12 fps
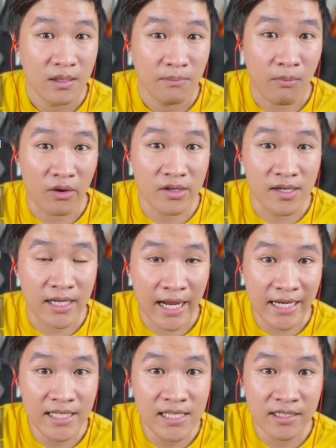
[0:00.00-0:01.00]
mọi người
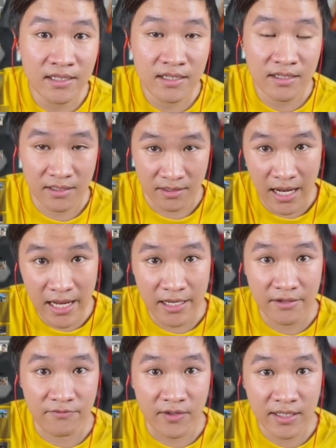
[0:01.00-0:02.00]
hãy liên hệ
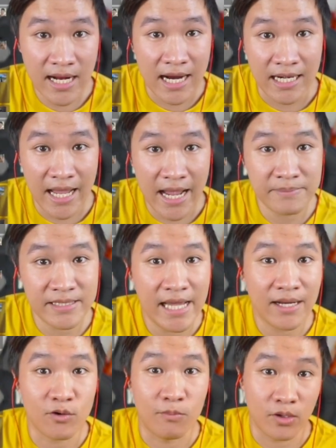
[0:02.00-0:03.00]
với cả là
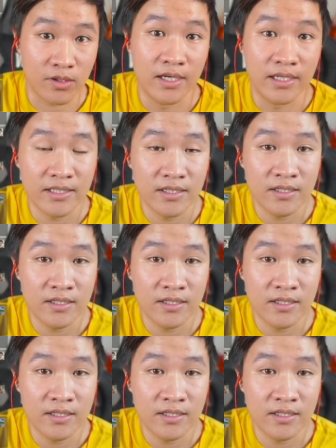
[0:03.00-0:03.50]
MCN của mọi người.